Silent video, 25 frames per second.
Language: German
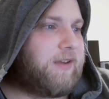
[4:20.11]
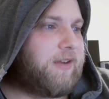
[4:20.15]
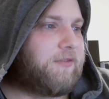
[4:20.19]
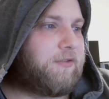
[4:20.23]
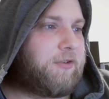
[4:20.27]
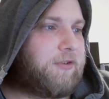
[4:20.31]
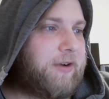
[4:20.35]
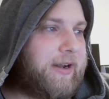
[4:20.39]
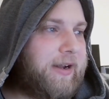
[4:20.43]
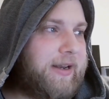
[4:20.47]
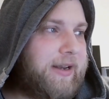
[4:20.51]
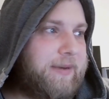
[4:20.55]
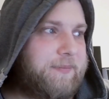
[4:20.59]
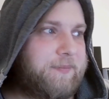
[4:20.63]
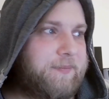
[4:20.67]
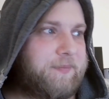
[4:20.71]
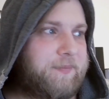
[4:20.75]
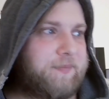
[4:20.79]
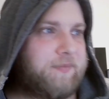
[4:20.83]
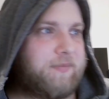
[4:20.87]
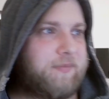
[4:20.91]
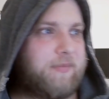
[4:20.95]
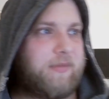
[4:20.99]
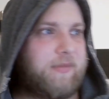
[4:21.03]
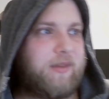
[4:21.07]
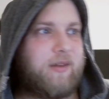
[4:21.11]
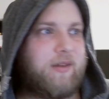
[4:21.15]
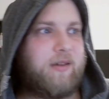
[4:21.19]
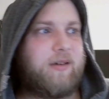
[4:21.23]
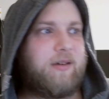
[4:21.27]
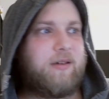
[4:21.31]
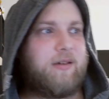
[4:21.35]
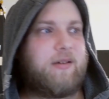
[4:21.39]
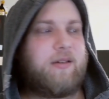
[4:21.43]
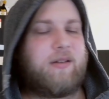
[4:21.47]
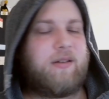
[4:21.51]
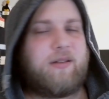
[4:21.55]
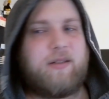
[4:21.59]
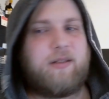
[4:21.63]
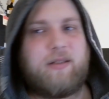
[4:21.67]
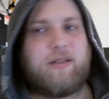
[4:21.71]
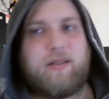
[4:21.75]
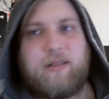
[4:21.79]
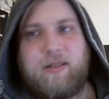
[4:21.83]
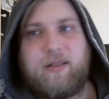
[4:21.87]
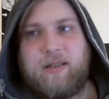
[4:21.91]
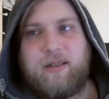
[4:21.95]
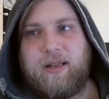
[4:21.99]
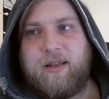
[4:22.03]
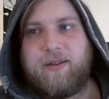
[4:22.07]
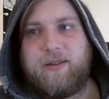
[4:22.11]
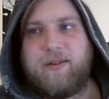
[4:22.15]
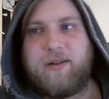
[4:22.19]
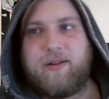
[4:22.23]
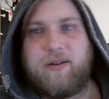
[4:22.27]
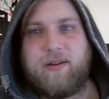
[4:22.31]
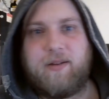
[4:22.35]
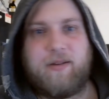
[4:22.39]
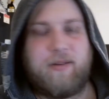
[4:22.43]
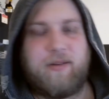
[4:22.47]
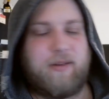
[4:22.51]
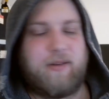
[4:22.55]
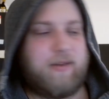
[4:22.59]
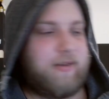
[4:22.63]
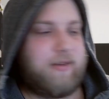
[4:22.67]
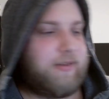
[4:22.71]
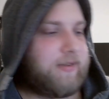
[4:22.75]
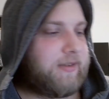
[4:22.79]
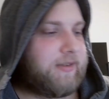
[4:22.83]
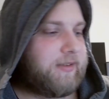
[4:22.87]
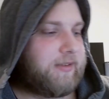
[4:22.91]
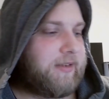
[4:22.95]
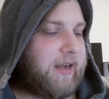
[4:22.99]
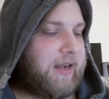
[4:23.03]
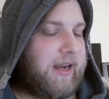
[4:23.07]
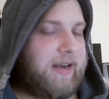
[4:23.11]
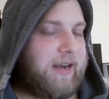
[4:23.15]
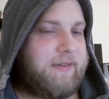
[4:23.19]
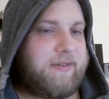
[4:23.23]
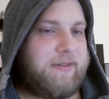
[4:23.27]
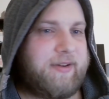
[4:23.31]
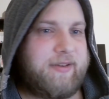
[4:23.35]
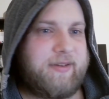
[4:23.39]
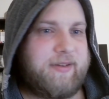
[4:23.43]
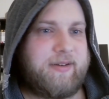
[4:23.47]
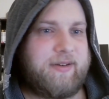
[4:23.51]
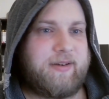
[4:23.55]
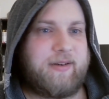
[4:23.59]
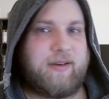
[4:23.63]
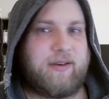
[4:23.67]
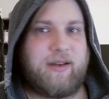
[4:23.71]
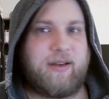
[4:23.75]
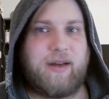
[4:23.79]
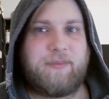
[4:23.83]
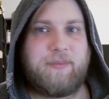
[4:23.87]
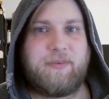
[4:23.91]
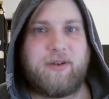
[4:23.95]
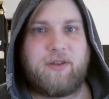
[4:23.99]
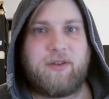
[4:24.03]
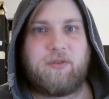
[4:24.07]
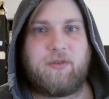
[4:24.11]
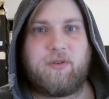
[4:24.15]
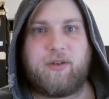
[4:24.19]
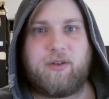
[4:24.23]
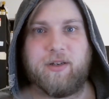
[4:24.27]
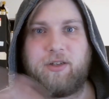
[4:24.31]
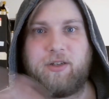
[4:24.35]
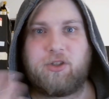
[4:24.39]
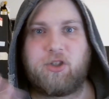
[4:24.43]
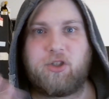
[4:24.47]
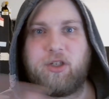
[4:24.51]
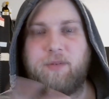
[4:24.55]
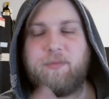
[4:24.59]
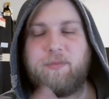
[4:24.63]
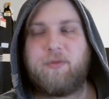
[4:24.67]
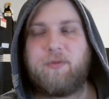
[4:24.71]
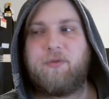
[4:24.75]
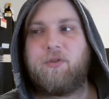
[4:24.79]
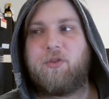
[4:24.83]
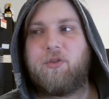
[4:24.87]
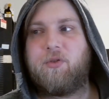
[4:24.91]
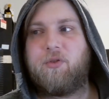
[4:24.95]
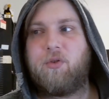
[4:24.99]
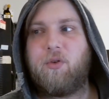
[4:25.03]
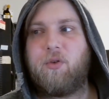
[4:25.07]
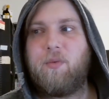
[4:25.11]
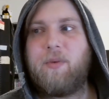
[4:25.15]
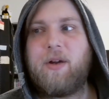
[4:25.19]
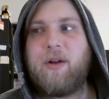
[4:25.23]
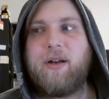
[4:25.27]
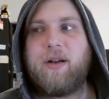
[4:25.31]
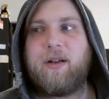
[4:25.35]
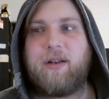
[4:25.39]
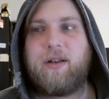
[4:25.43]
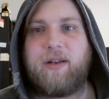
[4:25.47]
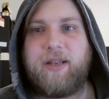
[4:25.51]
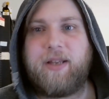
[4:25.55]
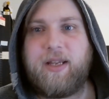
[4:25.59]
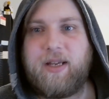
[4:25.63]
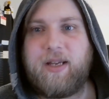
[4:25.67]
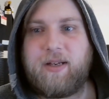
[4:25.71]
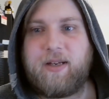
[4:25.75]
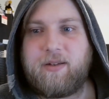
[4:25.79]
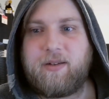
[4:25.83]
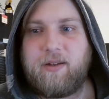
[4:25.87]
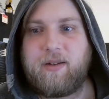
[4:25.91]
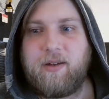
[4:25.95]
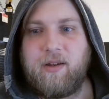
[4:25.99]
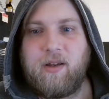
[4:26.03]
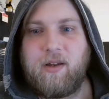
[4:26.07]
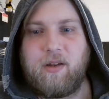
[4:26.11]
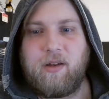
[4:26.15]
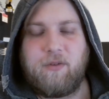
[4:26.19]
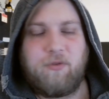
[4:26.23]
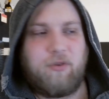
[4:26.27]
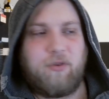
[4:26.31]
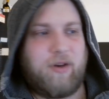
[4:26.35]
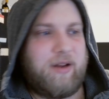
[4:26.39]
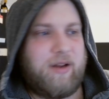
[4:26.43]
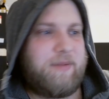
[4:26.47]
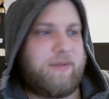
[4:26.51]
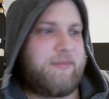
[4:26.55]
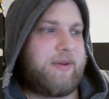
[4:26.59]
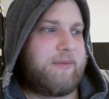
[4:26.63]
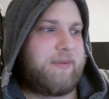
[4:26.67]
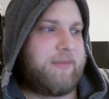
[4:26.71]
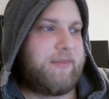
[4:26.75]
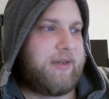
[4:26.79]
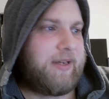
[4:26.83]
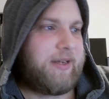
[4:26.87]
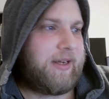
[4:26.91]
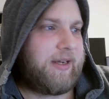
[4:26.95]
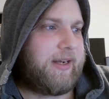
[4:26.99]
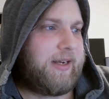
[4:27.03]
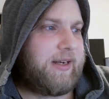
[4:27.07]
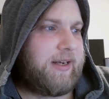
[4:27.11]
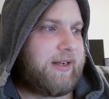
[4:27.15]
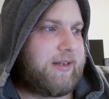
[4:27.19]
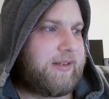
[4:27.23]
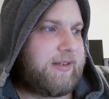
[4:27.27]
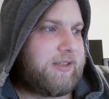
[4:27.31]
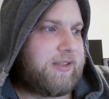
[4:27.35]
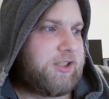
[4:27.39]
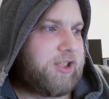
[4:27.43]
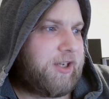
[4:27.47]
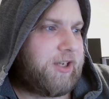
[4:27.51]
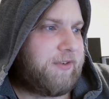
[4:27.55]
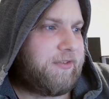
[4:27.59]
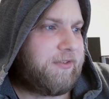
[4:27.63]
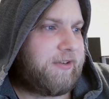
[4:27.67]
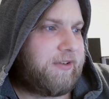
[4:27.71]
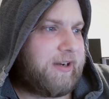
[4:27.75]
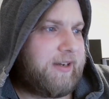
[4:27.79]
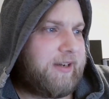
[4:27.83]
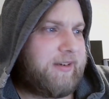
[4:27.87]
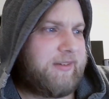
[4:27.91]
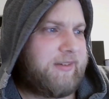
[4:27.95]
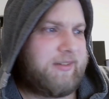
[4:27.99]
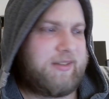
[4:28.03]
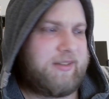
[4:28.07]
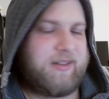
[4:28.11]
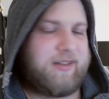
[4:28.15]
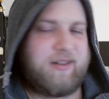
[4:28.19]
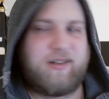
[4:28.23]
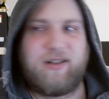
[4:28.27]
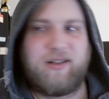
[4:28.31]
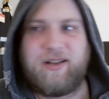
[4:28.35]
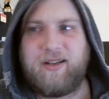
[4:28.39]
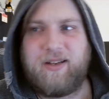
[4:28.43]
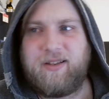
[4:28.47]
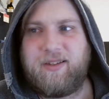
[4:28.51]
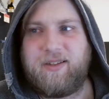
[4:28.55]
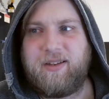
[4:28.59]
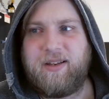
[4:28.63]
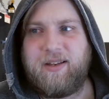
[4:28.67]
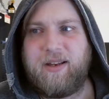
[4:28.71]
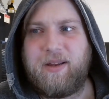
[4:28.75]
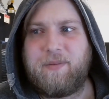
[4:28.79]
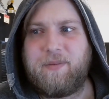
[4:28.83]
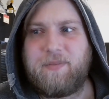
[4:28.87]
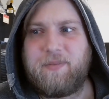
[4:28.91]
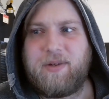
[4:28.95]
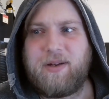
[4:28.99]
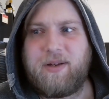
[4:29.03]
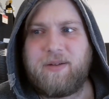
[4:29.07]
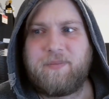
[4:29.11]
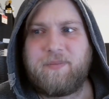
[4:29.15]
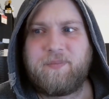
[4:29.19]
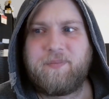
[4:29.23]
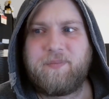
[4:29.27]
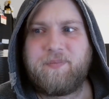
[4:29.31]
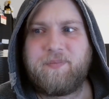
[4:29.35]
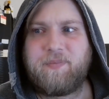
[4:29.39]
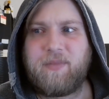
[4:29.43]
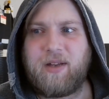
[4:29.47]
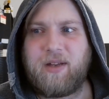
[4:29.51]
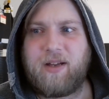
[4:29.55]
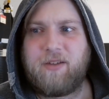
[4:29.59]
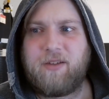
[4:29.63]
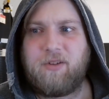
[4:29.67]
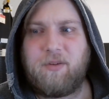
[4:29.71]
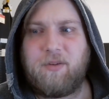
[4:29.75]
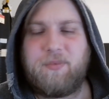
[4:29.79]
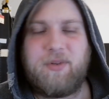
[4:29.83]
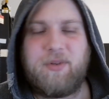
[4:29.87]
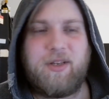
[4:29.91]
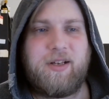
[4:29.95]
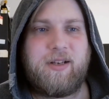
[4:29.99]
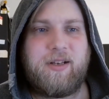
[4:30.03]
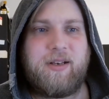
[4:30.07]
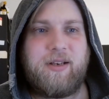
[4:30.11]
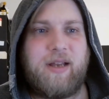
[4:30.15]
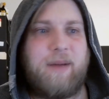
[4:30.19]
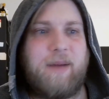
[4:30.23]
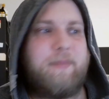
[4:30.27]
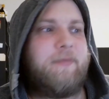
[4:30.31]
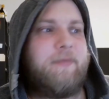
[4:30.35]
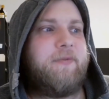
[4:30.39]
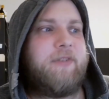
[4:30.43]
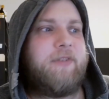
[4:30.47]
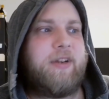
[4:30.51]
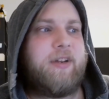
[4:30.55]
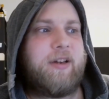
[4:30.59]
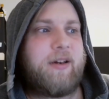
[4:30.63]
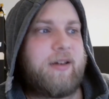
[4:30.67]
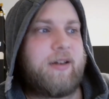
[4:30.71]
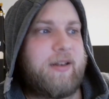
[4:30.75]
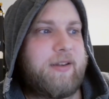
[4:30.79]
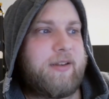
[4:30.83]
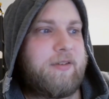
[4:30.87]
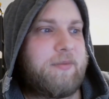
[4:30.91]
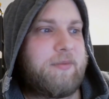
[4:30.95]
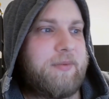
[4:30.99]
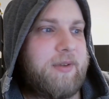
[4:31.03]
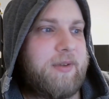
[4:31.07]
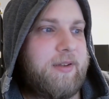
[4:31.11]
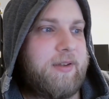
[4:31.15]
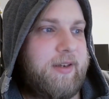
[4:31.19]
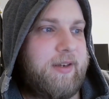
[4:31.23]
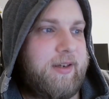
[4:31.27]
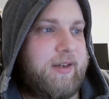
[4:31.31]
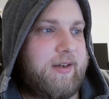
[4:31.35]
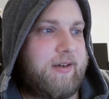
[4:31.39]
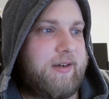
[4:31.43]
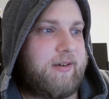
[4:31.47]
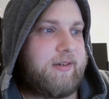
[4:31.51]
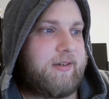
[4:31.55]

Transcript: Vor allem, der ist, ist teilweise gedubbt, also die Stimme wird drüber gelegt. Vor allem bei Michaela Schaffrath klingt sie immer, als ob sie gedubbt wäre, als ob das nicht.